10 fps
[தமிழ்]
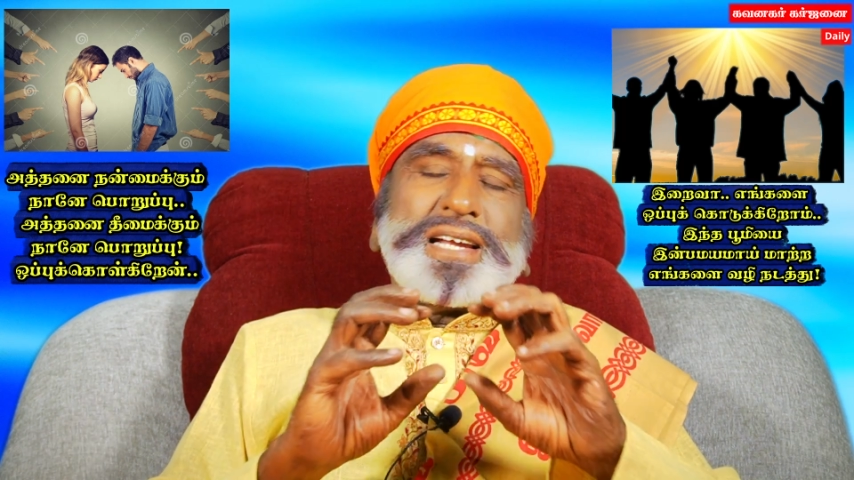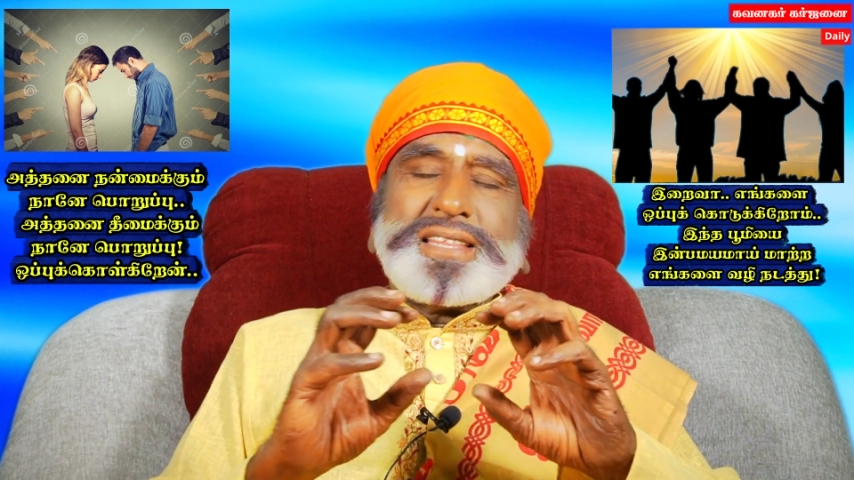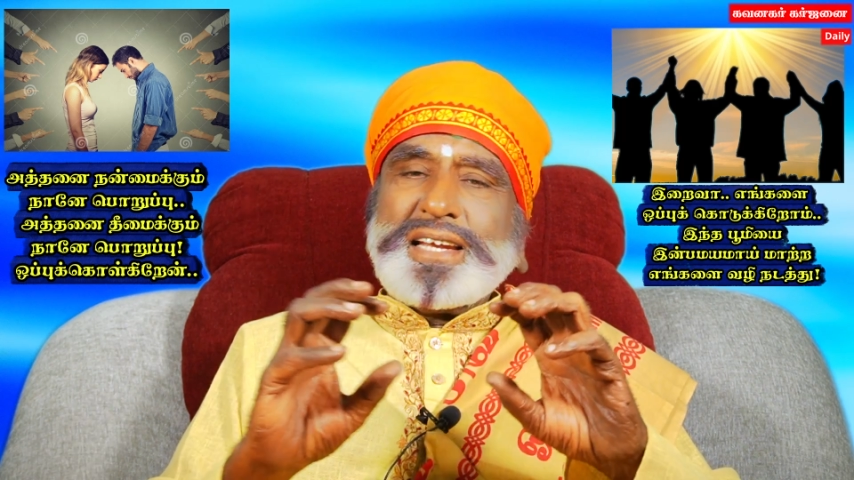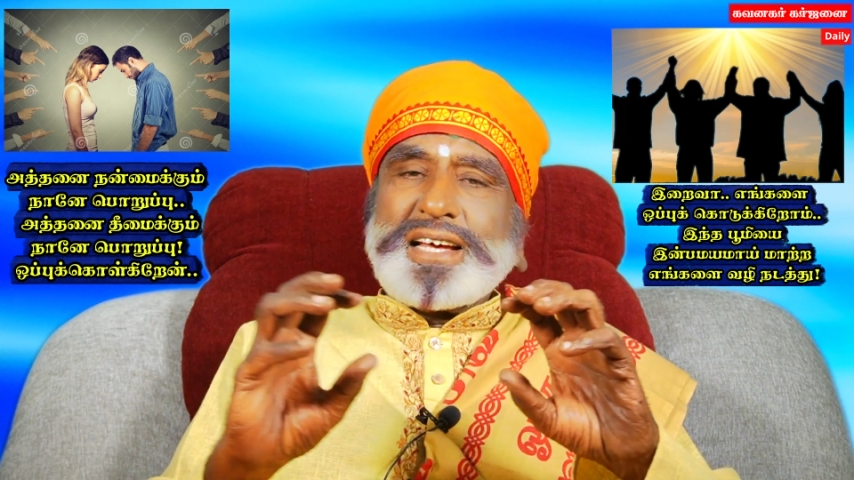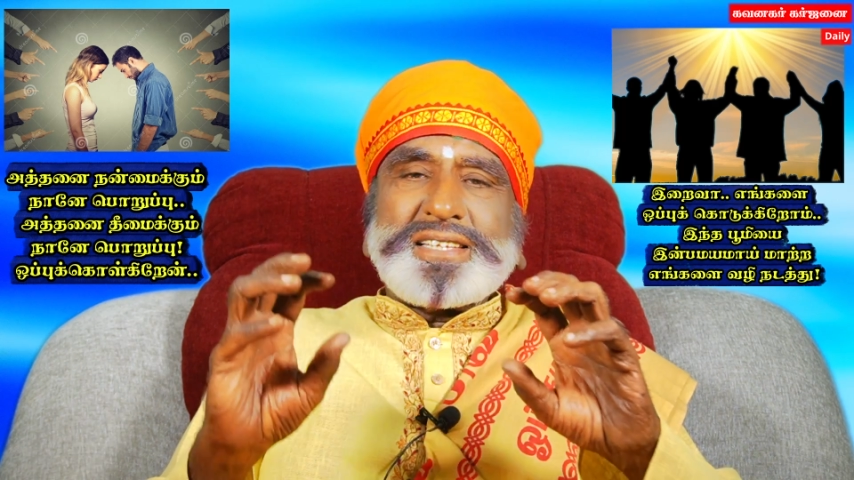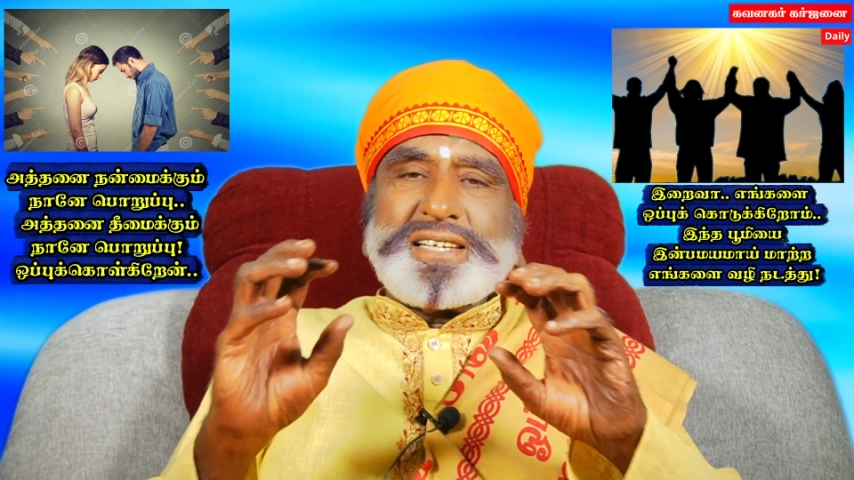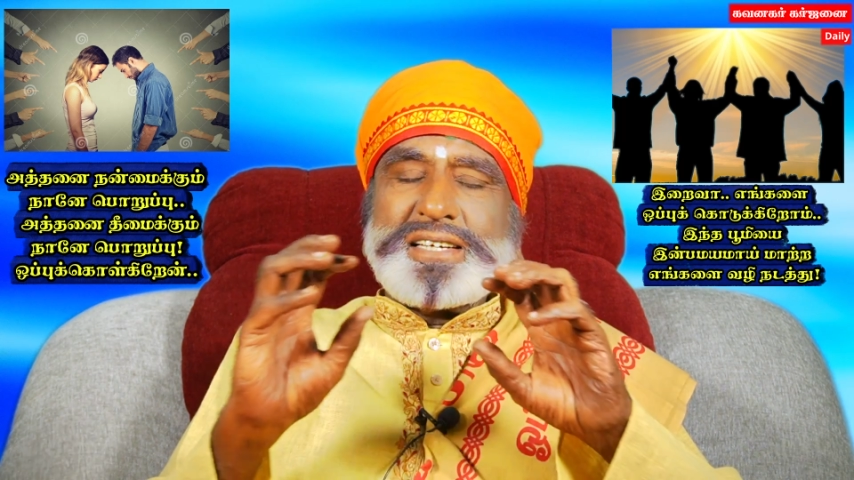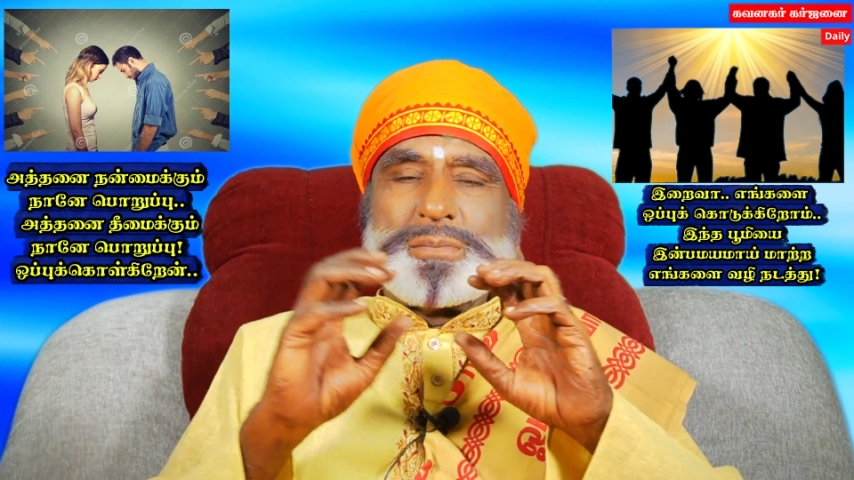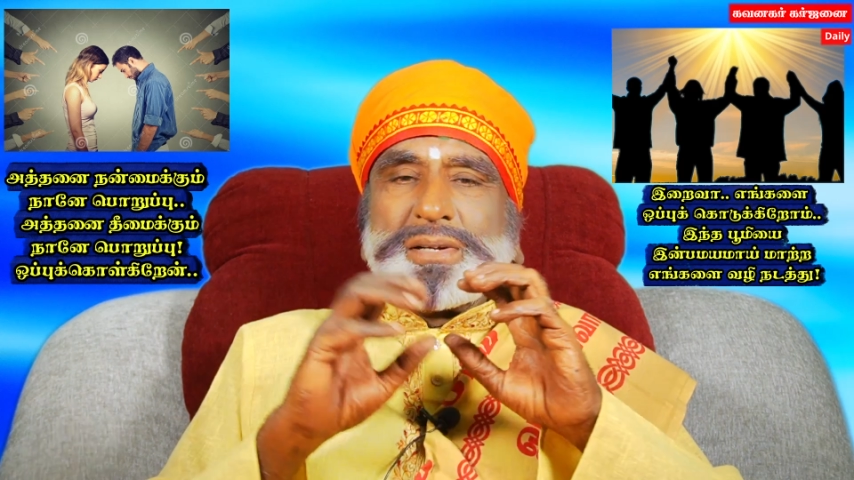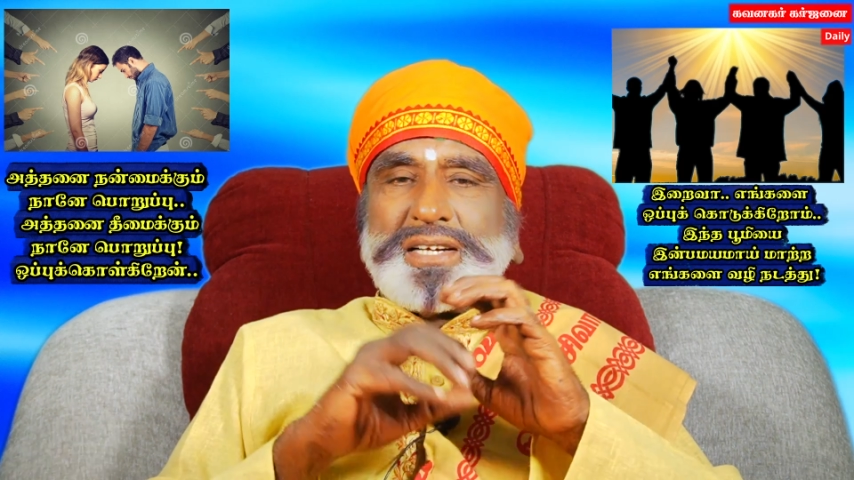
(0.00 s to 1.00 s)
காலத்தில்
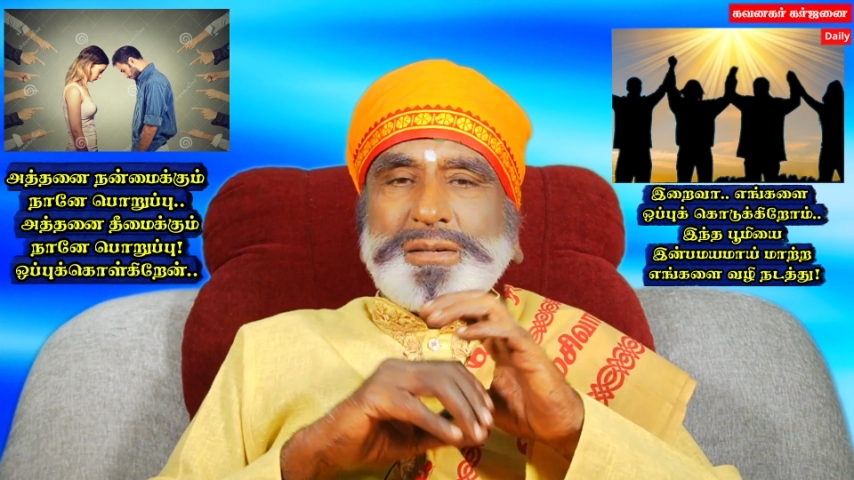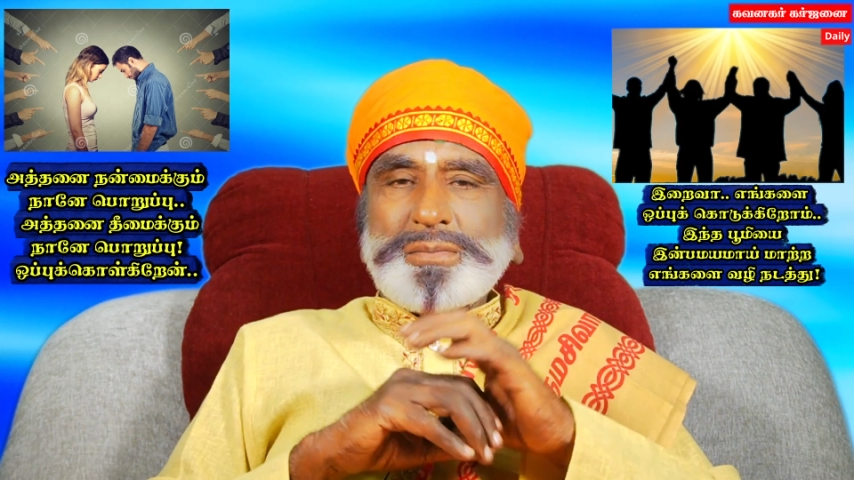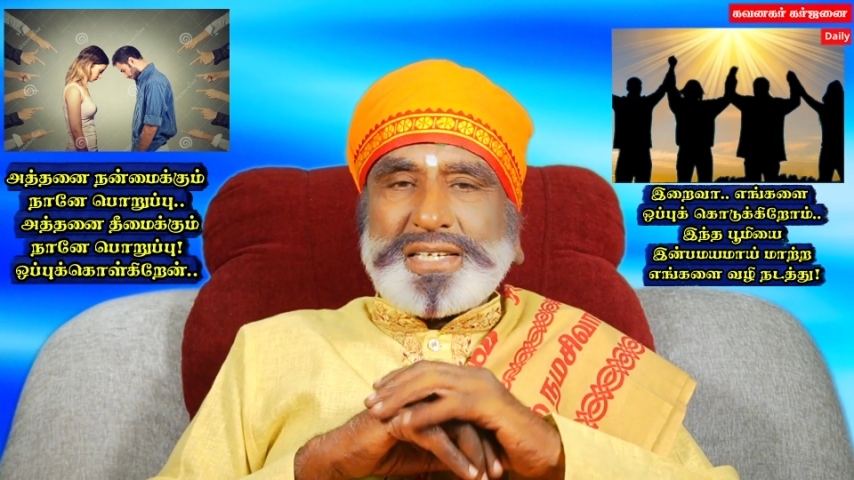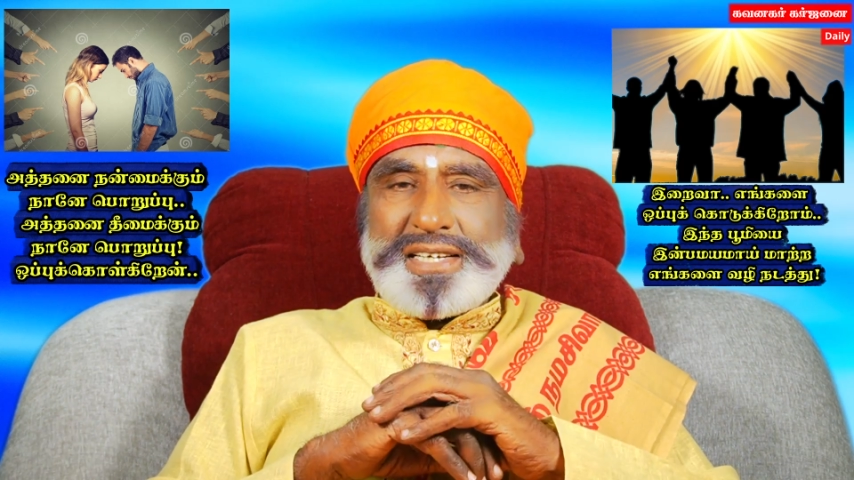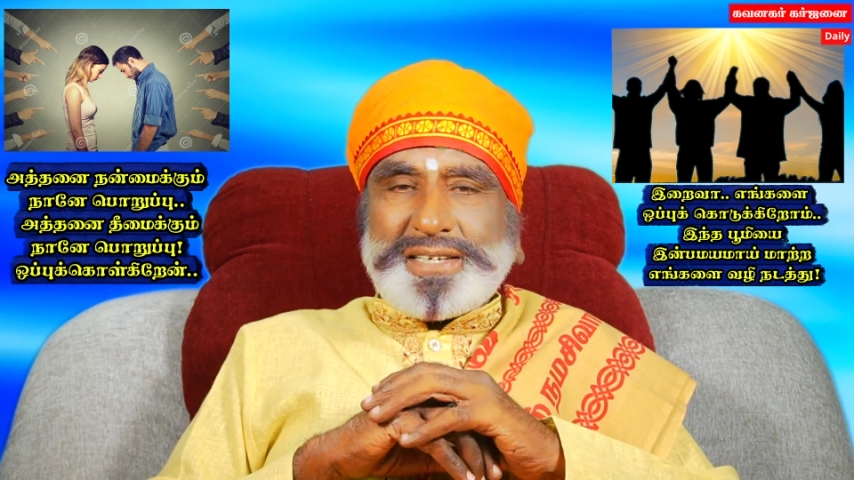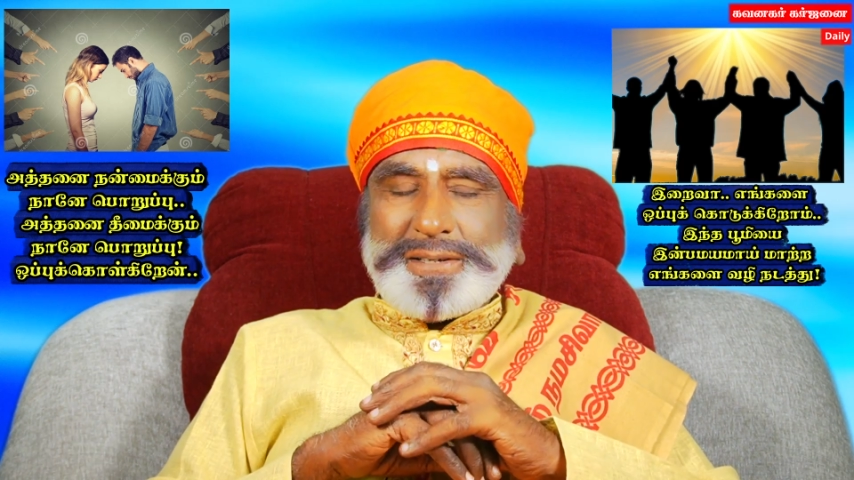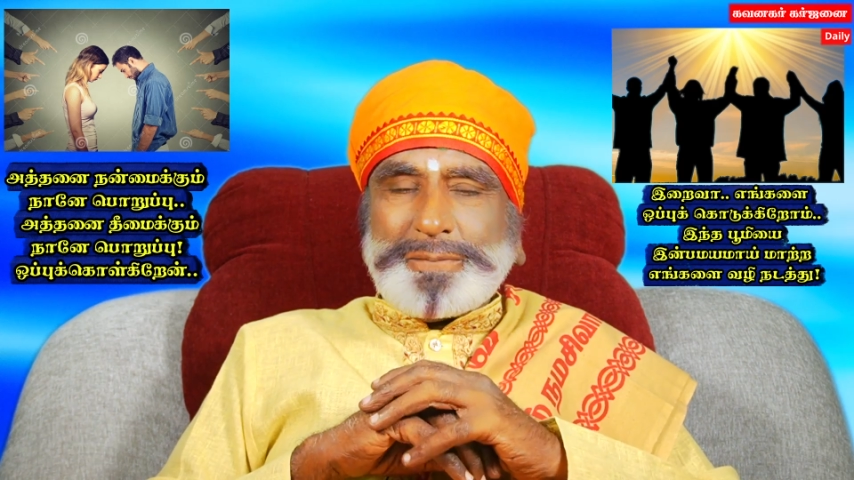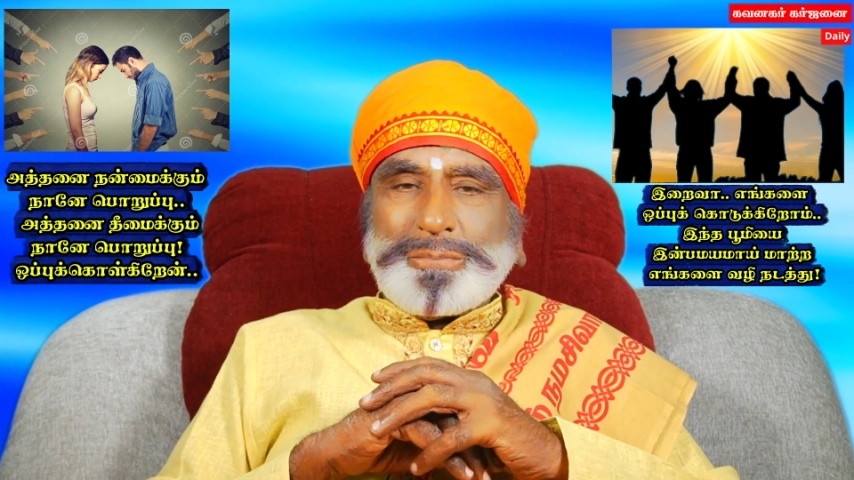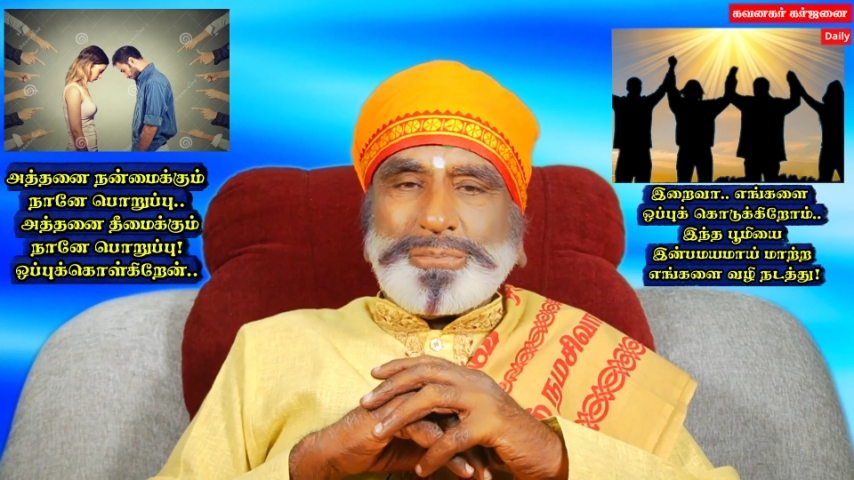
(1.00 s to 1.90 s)
அரசர்கள் அப்படி இருக்க மாட்டாங்க